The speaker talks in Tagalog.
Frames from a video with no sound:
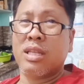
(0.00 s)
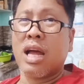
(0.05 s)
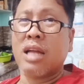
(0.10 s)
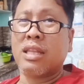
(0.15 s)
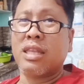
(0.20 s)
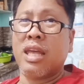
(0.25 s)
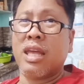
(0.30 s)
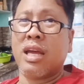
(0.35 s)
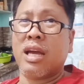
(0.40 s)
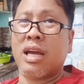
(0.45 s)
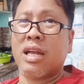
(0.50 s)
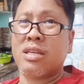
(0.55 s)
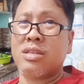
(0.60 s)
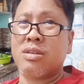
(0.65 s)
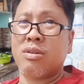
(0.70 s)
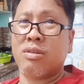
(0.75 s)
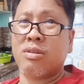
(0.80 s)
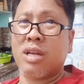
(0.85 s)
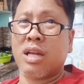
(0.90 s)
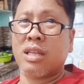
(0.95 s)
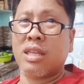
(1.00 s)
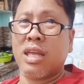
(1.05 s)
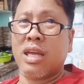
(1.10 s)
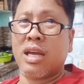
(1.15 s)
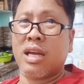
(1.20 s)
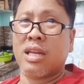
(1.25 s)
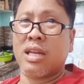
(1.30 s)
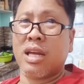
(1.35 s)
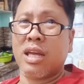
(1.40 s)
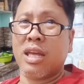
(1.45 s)
dating aso,
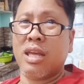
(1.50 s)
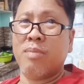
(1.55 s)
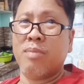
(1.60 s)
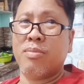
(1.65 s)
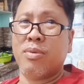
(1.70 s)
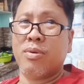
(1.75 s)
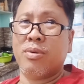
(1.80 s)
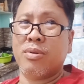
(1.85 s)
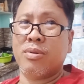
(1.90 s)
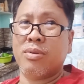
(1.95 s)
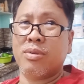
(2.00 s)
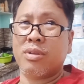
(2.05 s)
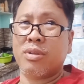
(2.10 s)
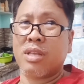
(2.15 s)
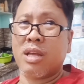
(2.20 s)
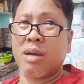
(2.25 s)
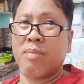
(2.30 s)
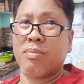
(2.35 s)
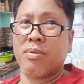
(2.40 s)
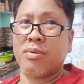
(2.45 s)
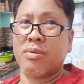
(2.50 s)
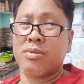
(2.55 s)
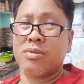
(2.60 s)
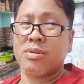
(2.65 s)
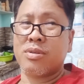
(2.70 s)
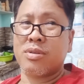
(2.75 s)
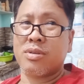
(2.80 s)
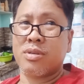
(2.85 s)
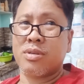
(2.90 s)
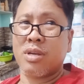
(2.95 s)
datingan ng ibon,
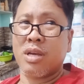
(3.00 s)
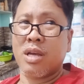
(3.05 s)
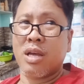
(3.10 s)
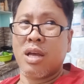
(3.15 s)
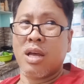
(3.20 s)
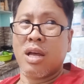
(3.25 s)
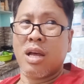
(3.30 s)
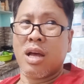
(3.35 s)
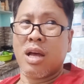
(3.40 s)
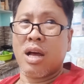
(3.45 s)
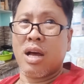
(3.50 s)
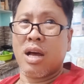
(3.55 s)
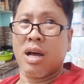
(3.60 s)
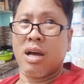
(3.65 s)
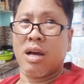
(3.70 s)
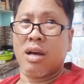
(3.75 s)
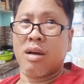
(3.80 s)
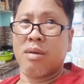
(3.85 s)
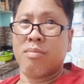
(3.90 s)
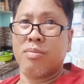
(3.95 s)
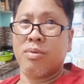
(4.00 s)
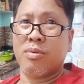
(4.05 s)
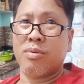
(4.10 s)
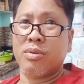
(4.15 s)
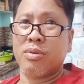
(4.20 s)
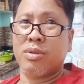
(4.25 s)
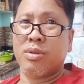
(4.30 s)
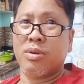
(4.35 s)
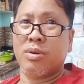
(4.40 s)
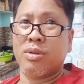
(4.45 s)
tapos uh,
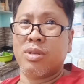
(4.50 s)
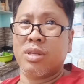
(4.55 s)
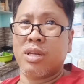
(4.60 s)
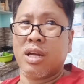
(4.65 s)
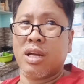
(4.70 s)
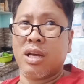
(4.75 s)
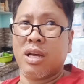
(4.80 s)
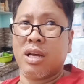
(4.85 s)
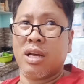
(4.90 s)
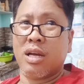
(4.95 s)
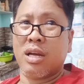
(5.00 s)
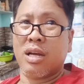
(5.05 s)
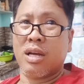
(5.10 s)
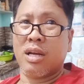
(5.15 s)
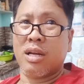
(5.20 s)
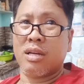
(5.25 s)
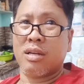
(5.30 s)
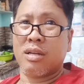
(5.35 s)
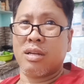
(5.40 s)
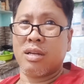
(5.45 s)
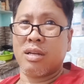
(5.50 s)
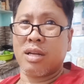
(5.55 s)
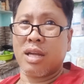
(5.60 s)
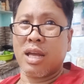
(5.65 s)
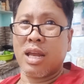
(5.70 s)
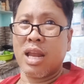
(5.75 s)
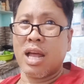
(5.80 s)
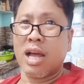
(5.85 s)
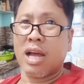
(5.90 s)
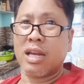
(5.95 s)
bukod doon, uh,
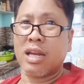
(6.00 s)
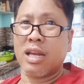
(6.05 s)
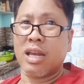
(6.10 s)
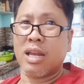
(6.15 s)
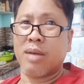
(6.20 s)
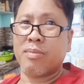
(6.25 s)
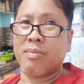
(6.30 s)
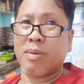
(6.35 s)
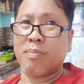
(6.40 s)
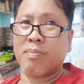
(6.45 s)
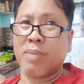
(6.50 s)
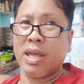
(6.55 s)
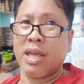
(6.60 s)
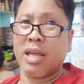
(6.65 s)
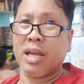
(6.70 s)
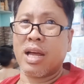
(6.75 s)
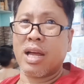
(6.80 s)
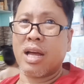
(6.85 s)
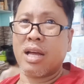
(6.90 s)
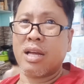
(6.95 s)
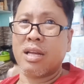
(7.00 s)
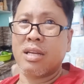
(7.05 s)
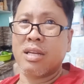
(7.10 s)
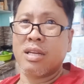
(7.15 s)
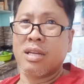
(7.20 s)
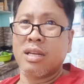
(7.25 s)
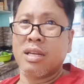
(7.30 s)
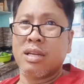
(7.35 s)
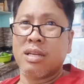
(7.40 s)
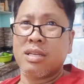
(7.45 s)
kailangan nila magpahinga.
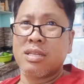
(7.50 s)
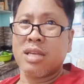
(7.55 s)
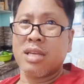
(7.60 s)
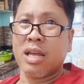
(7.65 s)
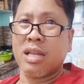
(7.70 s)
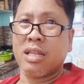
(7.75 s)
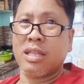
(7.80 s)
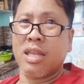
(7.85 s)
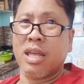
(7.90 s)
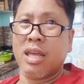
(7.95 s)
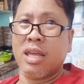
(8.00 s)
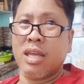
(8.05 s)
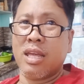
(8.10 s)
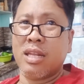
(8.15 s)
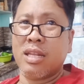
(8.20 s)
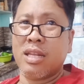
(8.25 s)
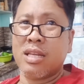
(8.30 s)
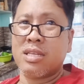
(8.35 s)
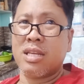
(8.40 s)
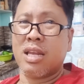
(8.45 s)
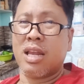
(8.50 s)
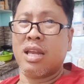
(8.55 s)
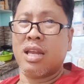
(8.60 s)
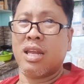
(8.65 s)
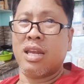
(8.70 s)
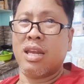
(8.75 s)
Sunday, hindi sila